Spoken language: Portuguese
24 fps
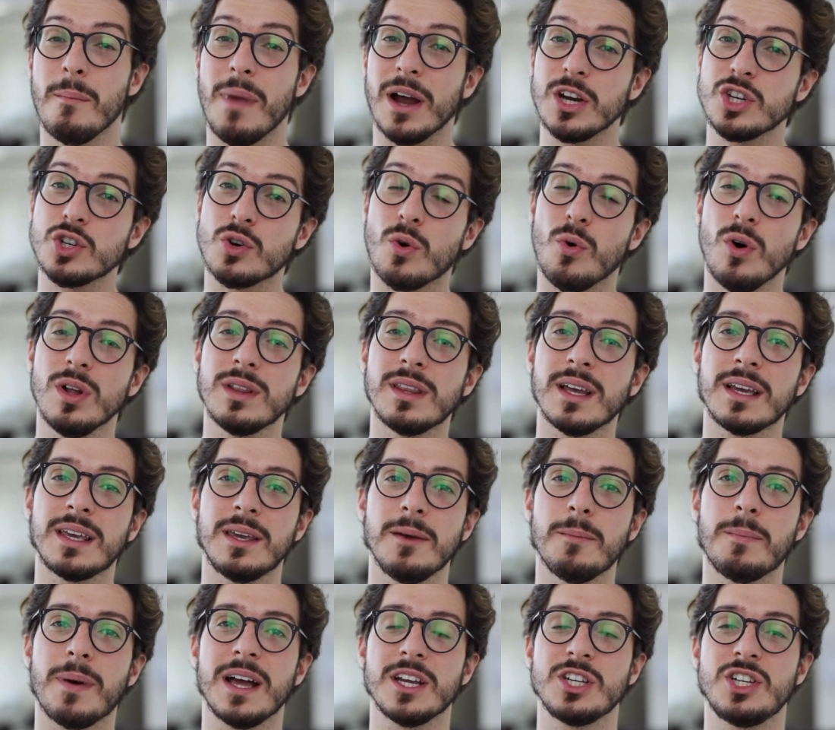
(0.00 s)
Mas conta
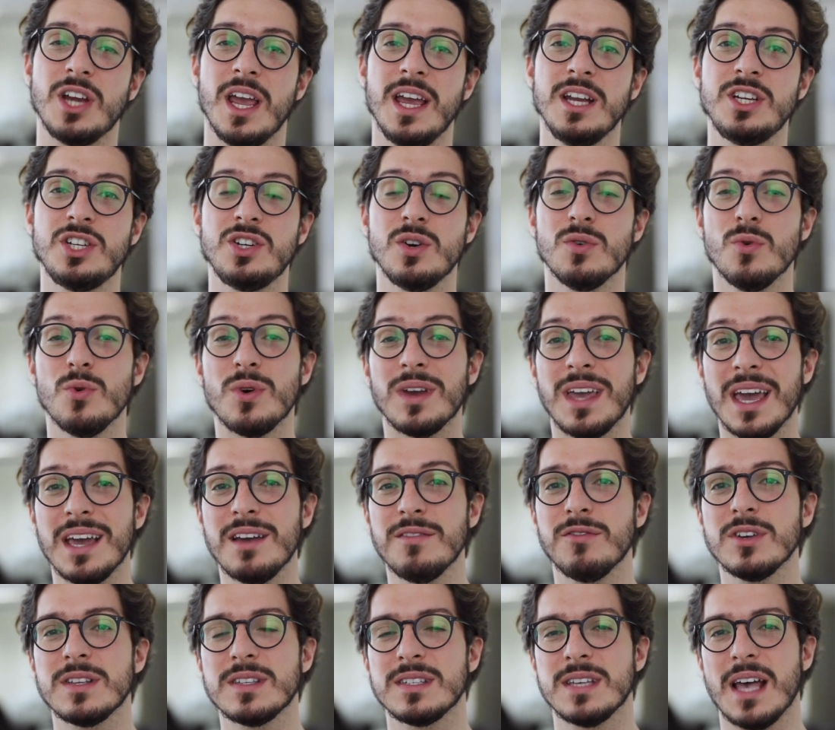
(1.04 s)
aqui pra gente o que,
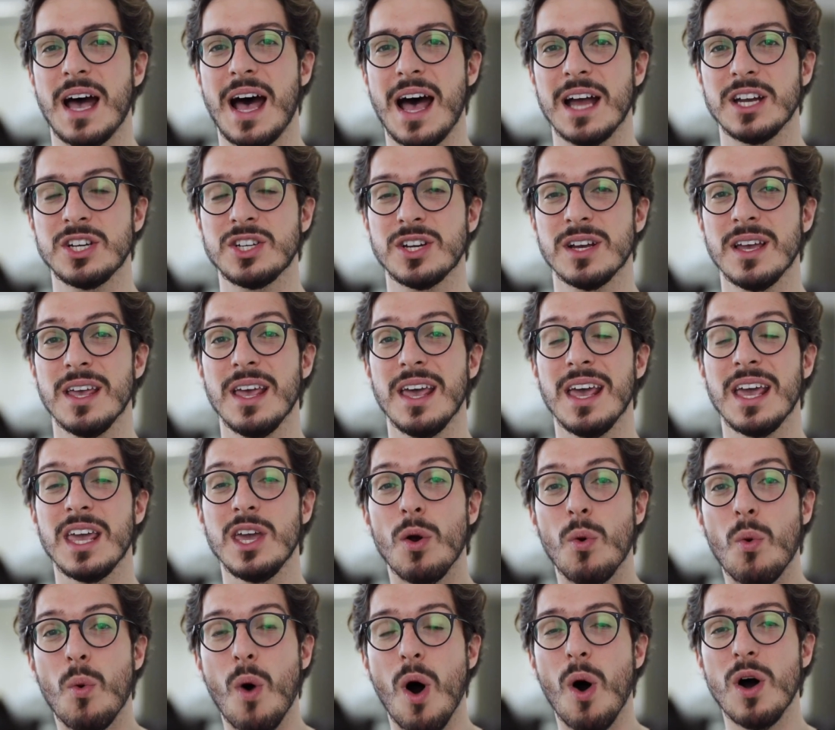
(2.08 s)
que você acha
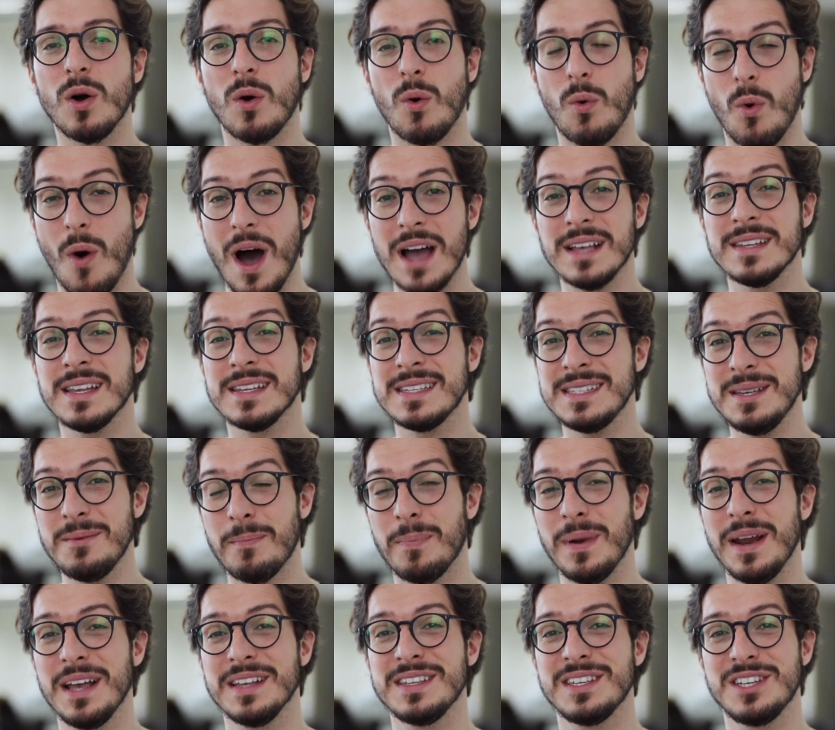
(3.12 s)
e qual, quais as
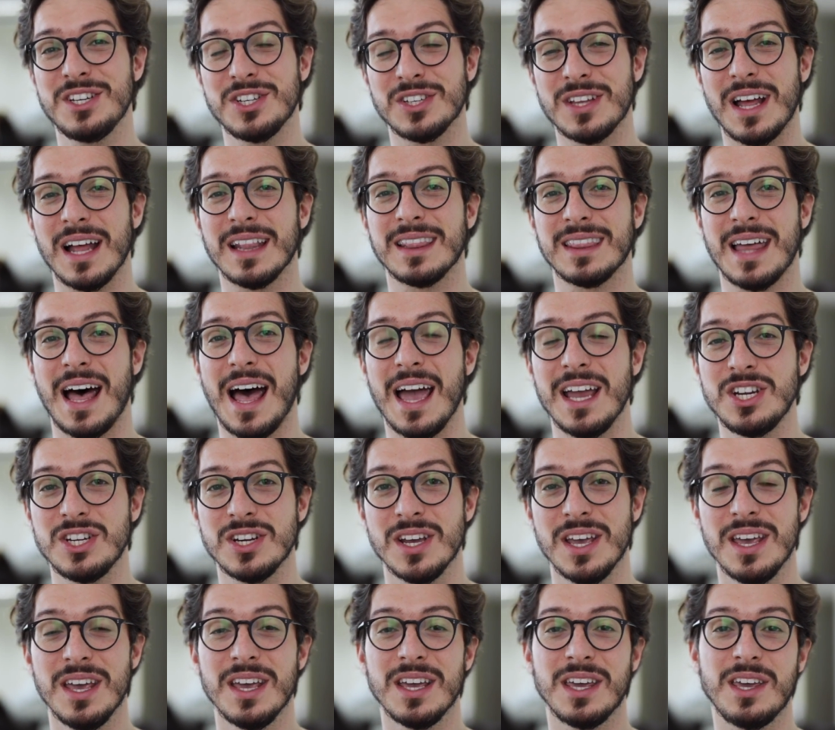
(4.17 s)
empresas
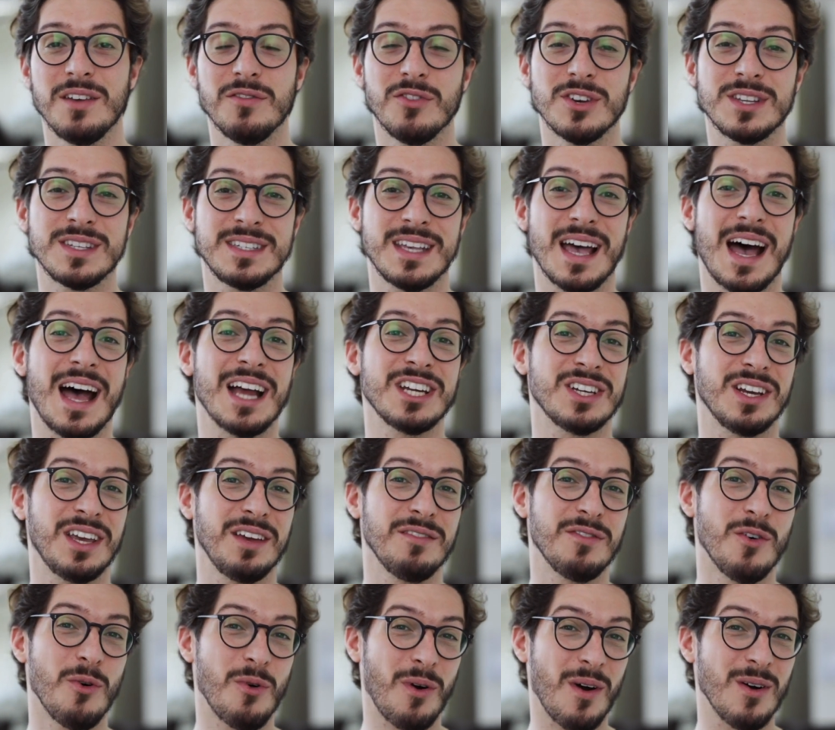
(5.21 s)
estatais que você acha
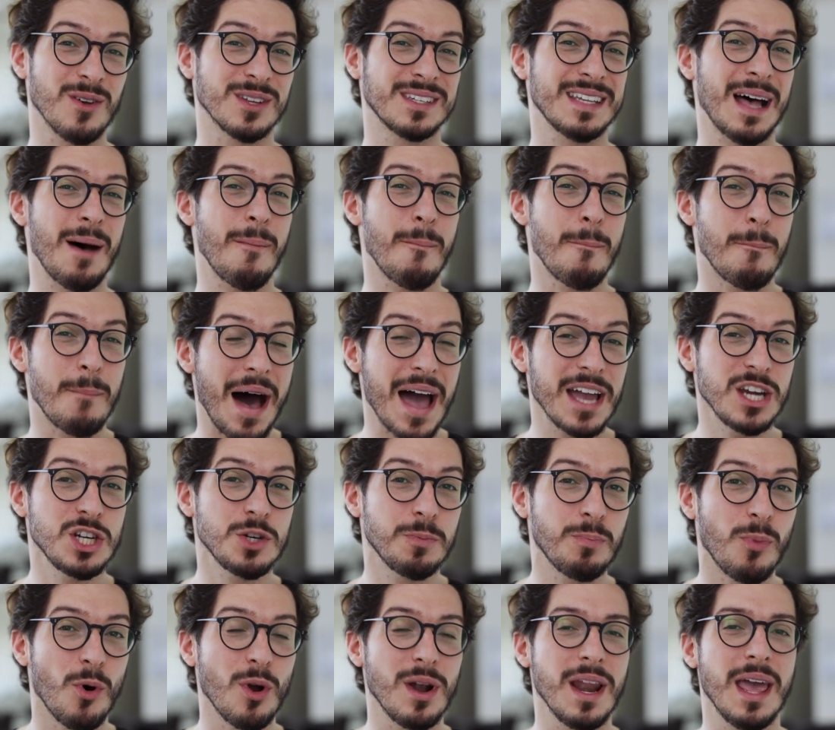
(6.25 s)
que vão causar
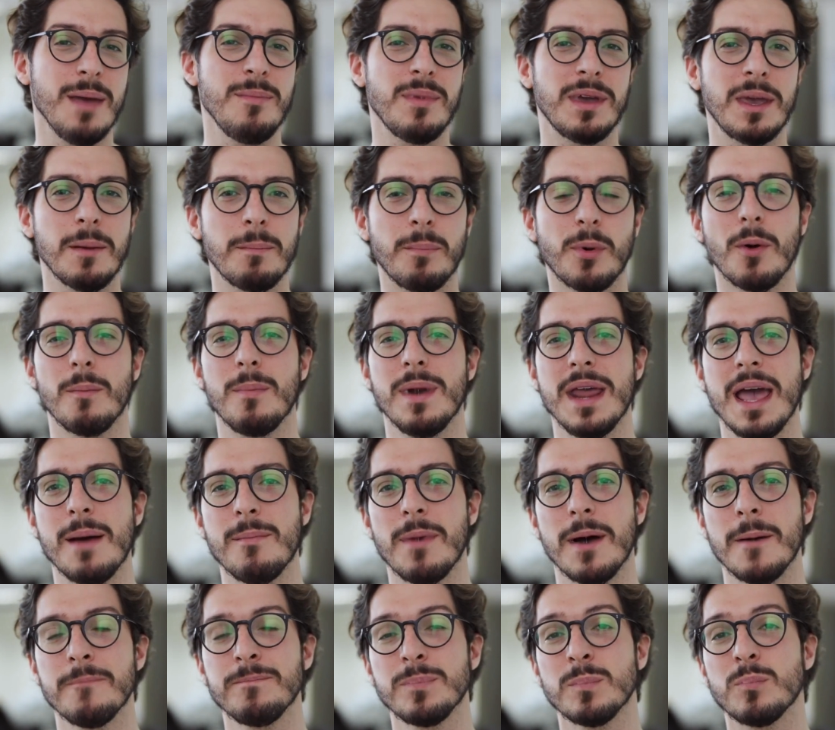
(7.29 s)
mais polêmica e
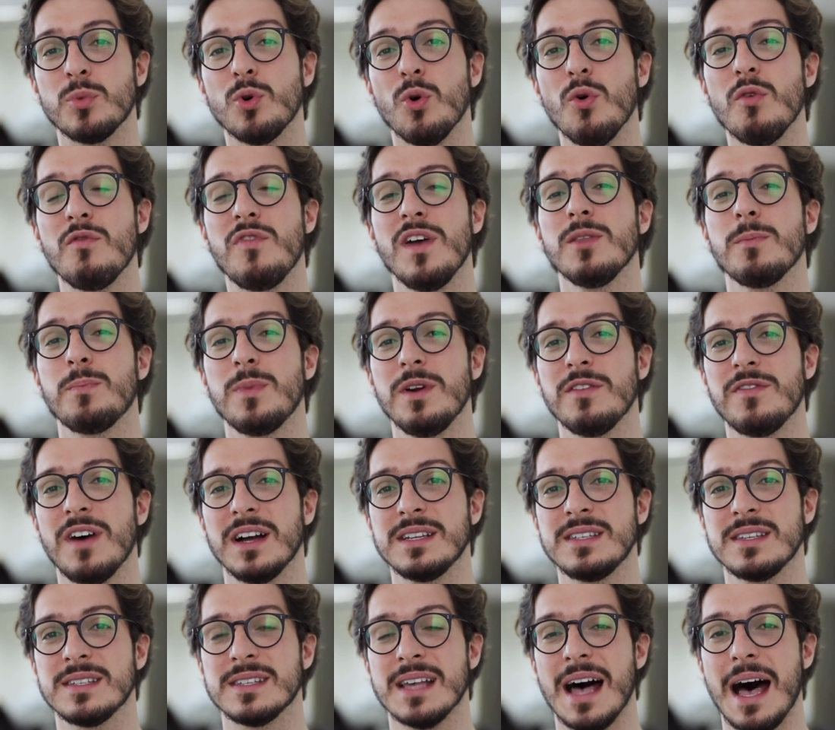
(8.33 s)
problema para o governo
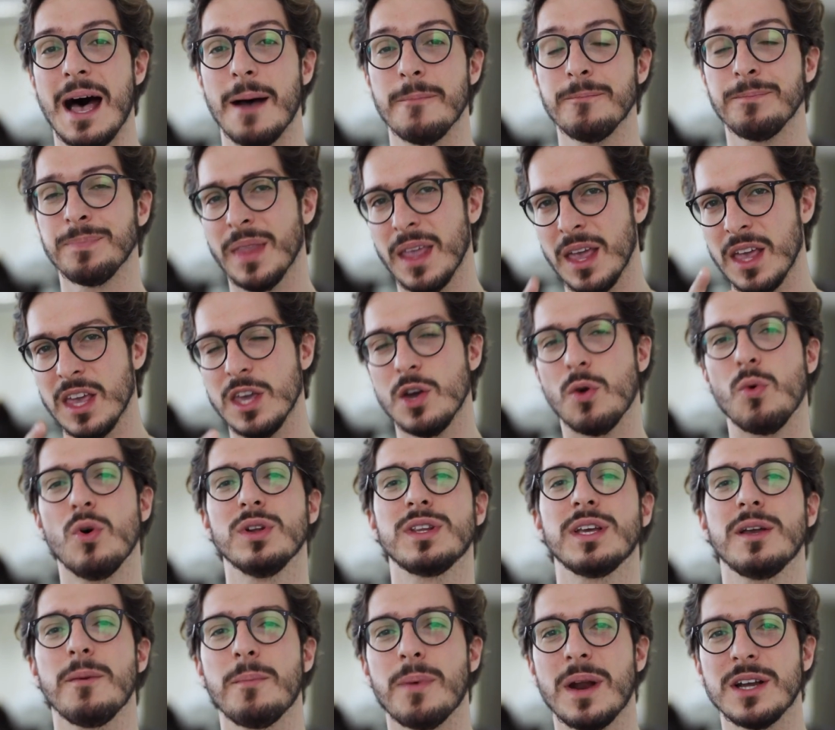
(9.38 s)
privatizar e
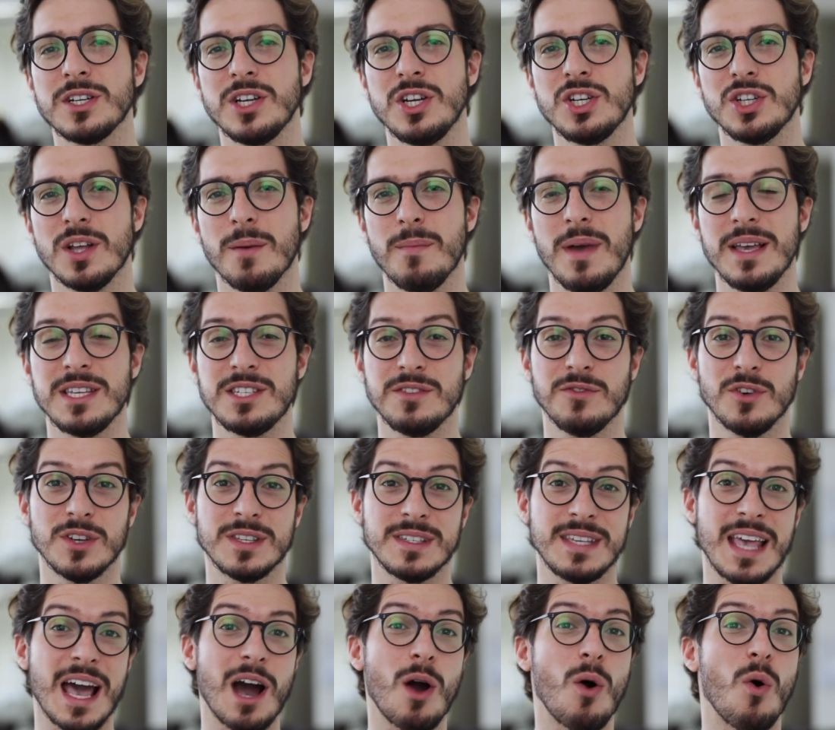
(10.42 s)
conta aqui pra gente também se
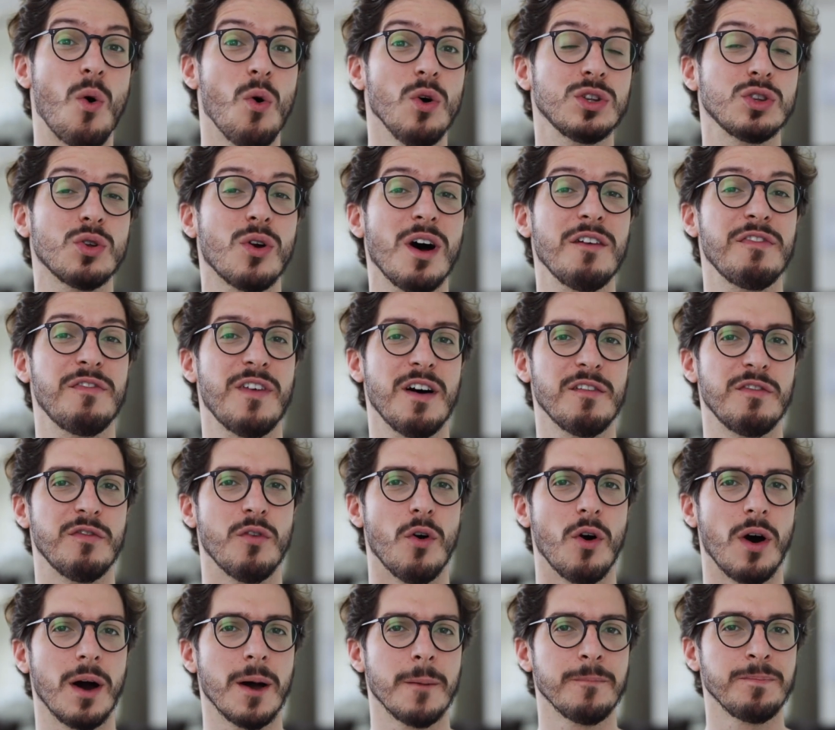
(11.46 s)
você é contra ou a
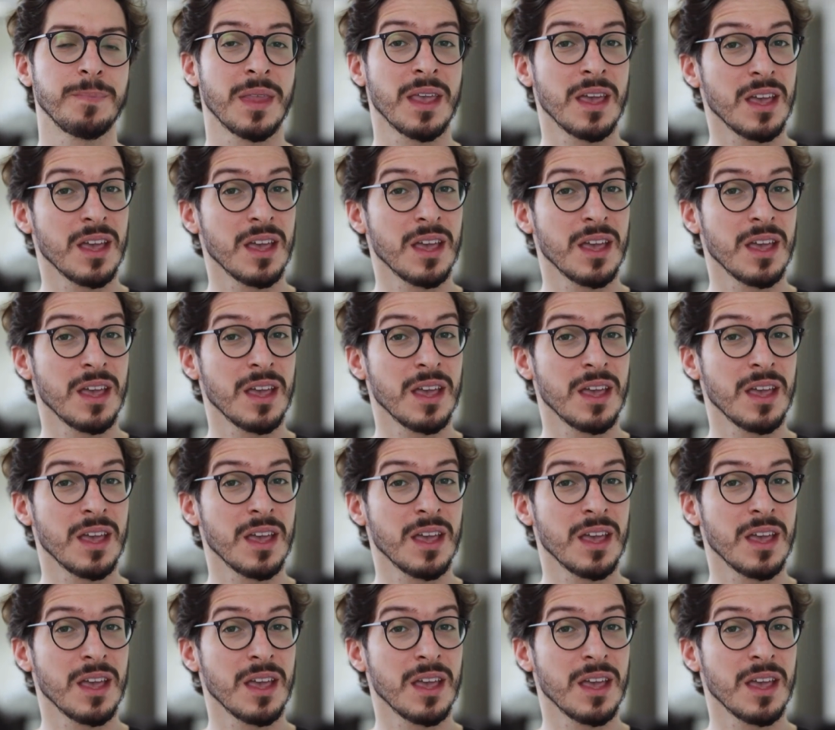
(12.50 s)
favor.